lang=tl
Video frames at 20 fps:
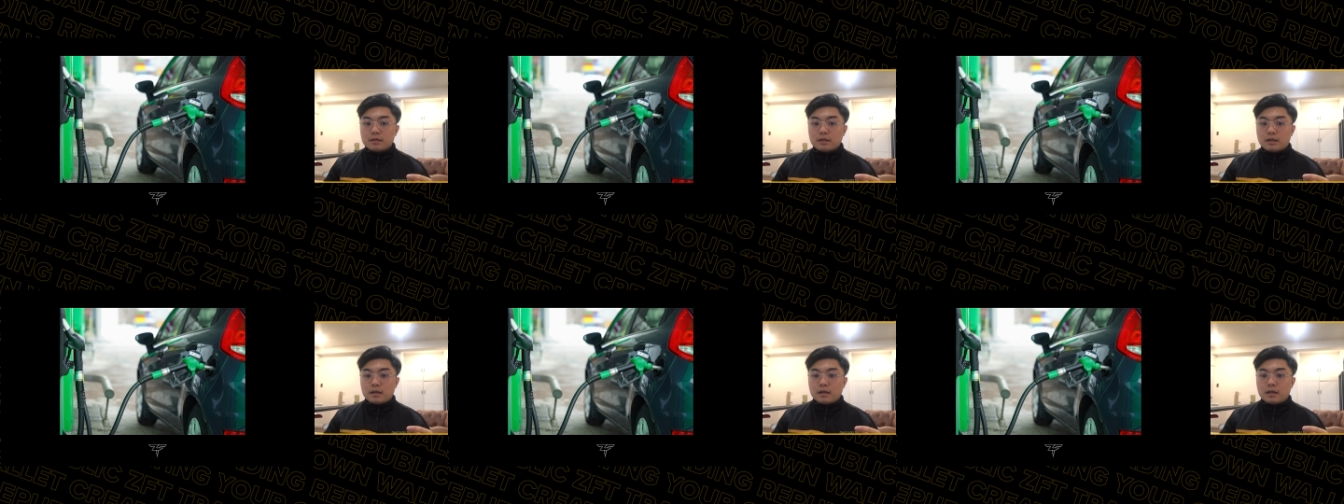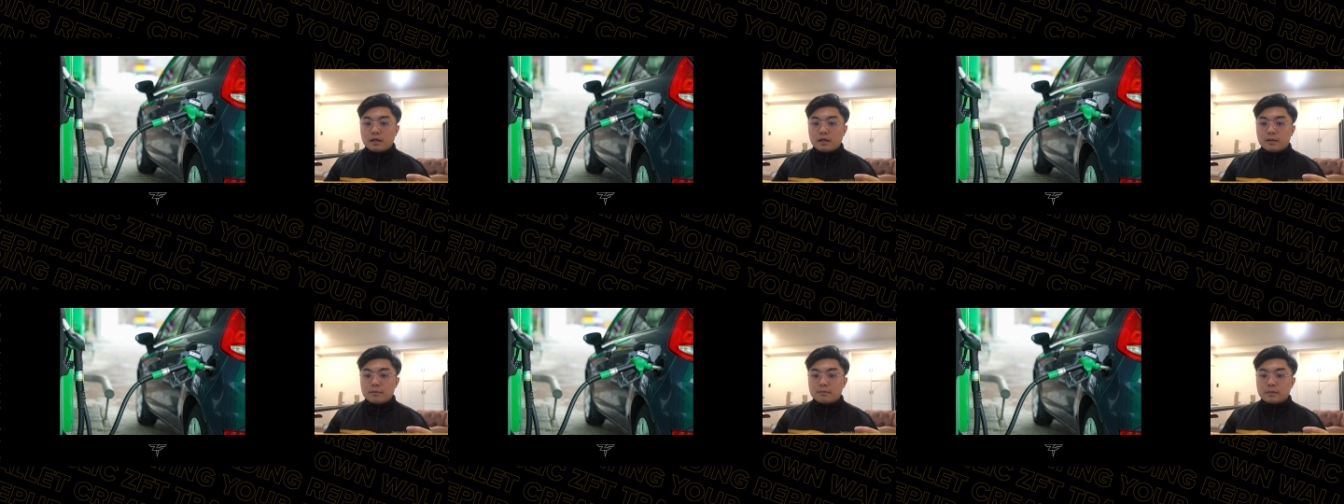
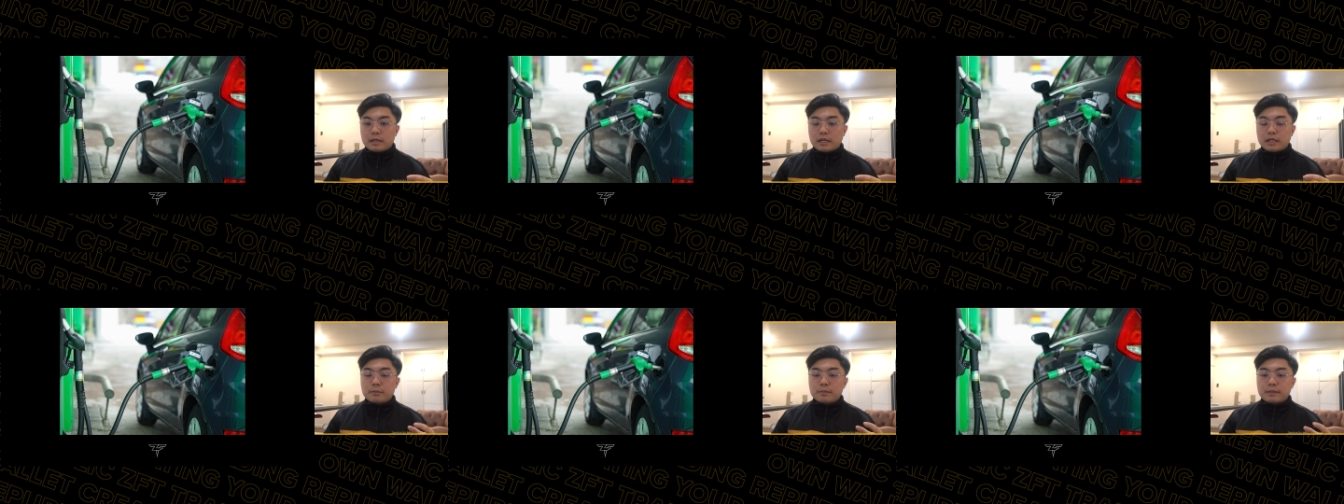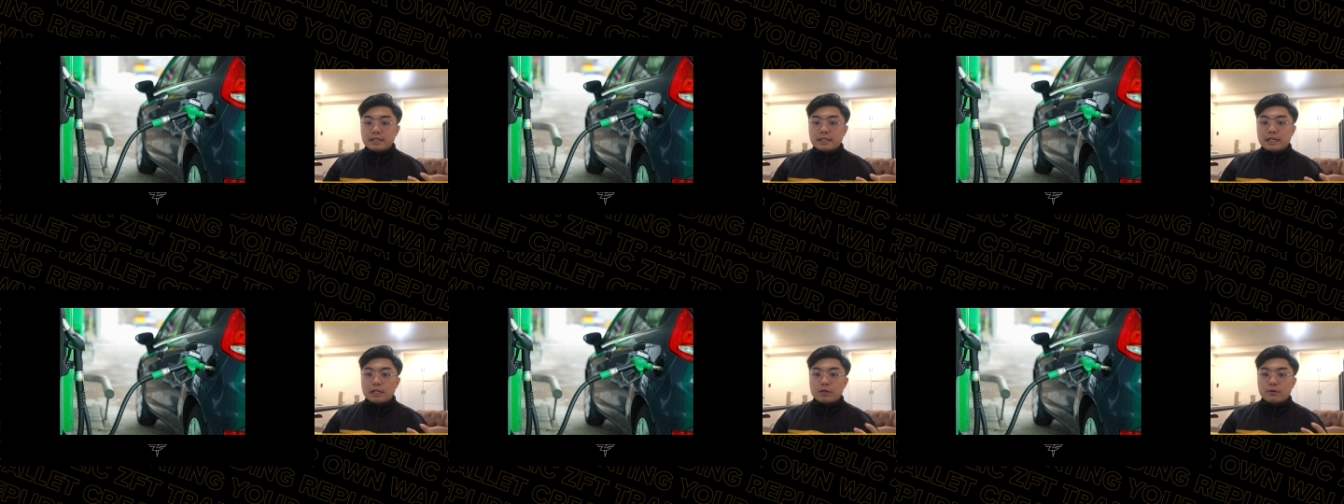um, ano
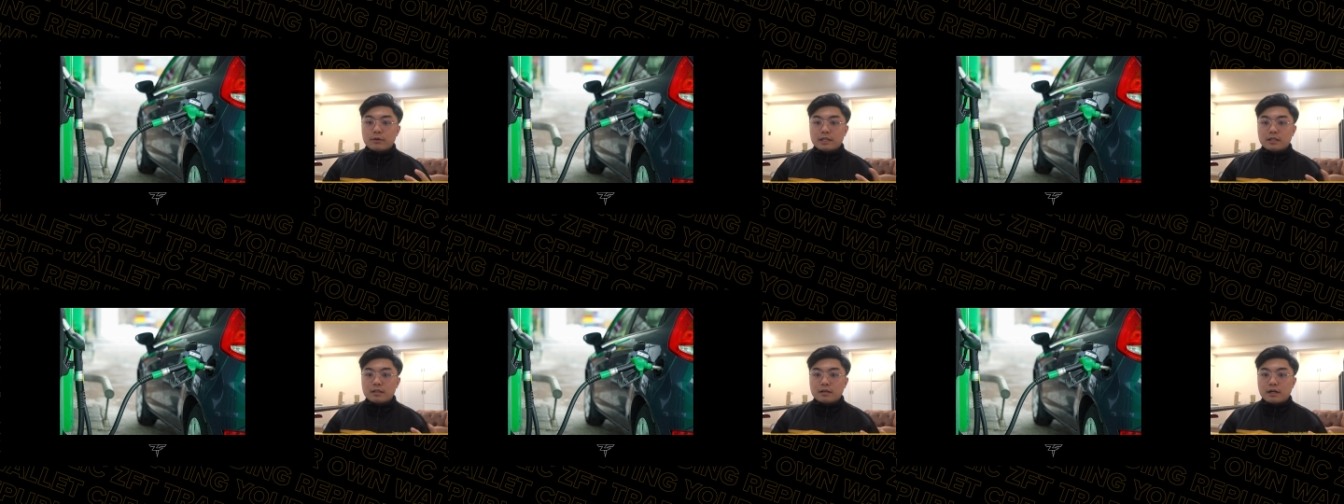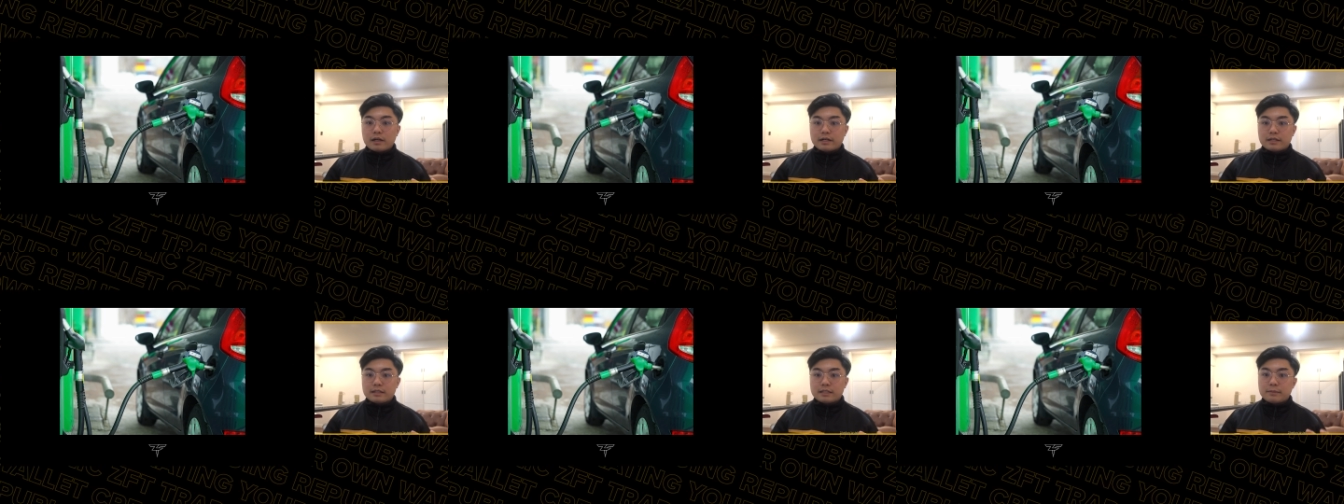ba nagagawa ng
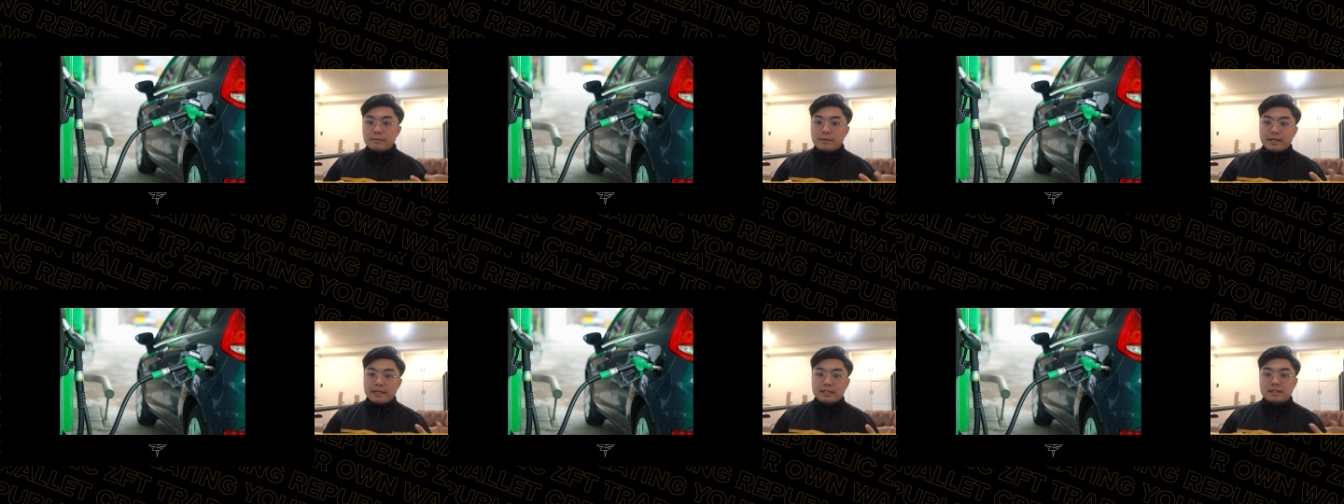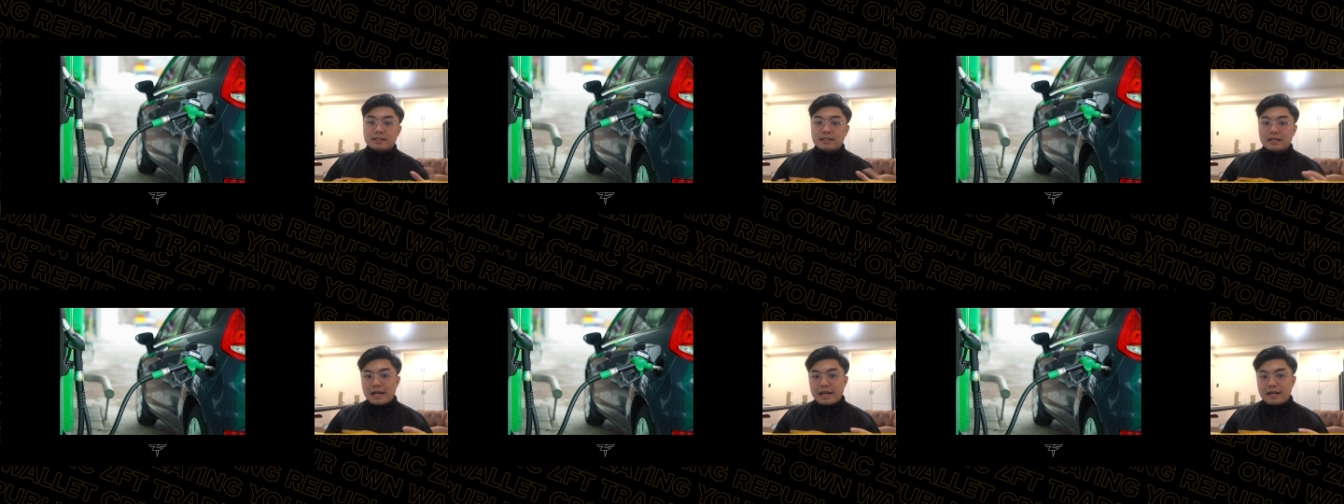car? Di ba?
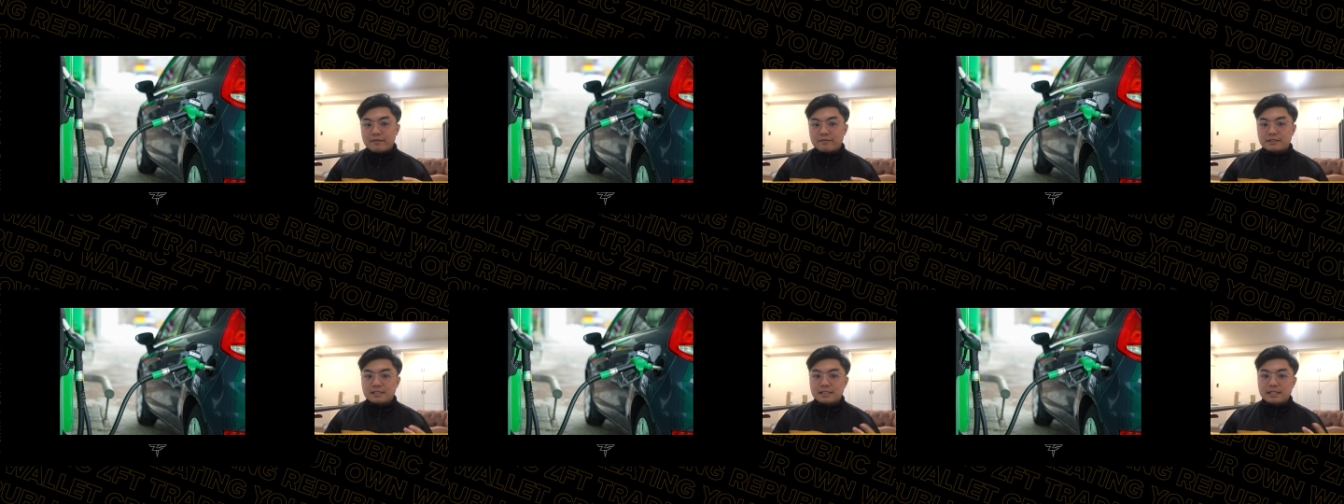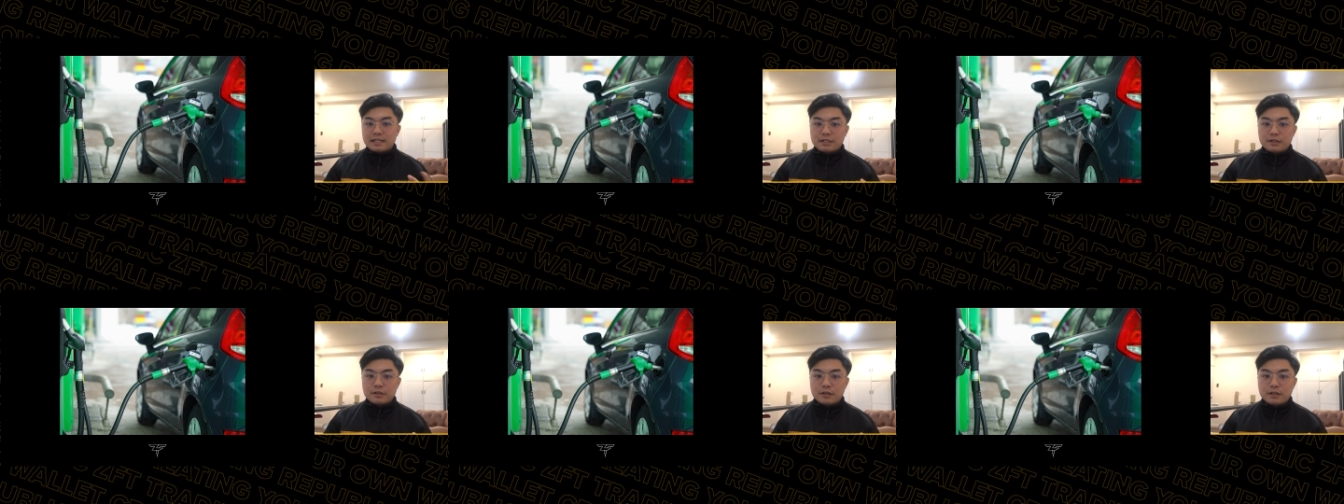It drives.
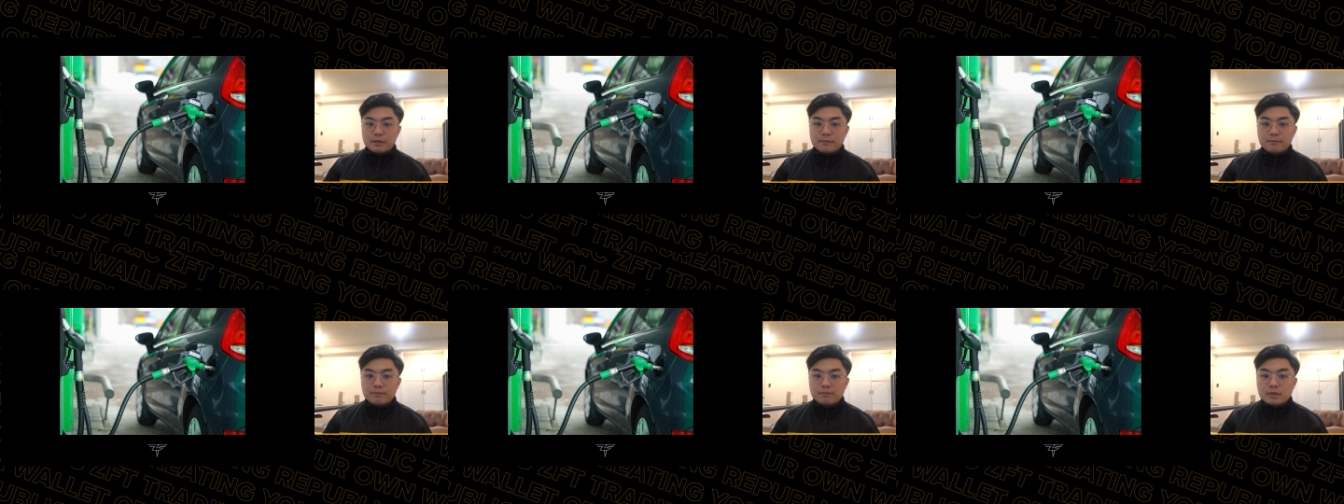Ganon.